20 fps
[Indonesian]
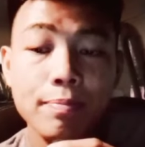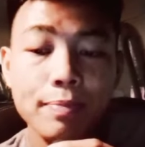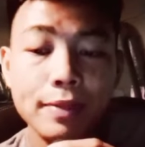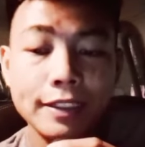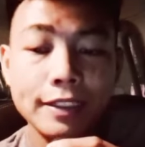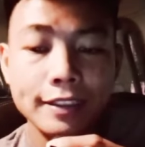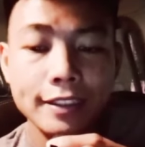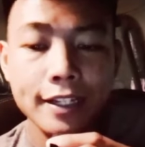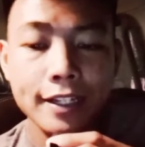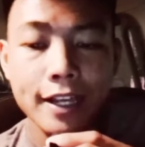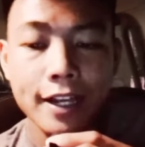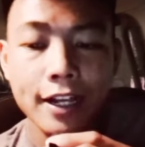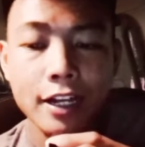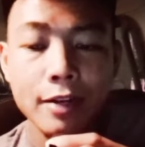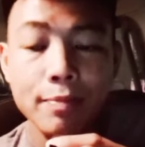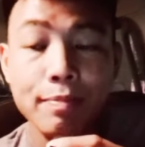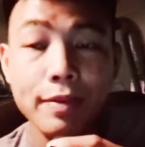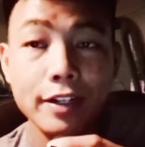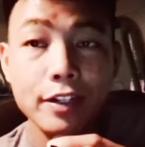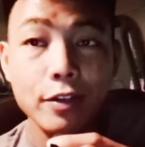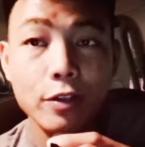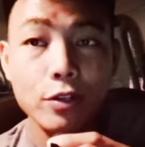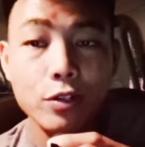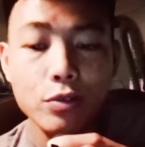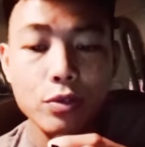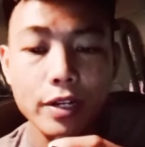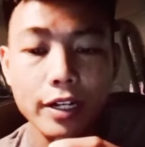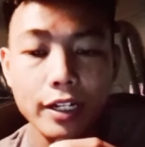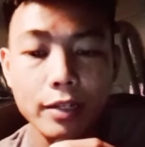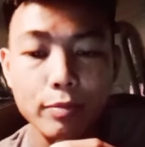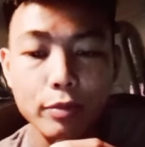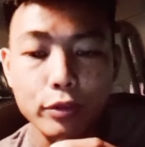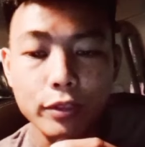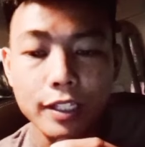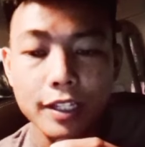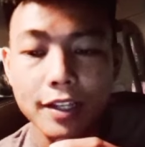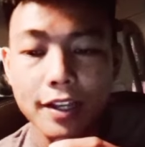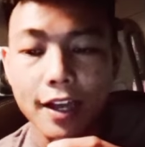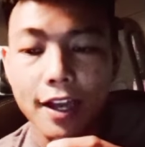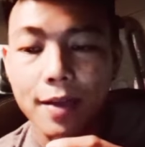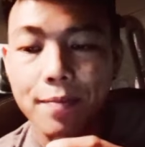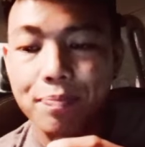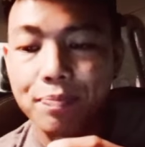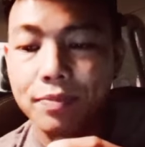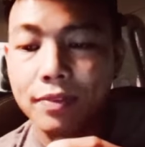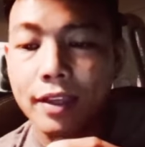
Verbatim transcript: pensiangan pada 2003,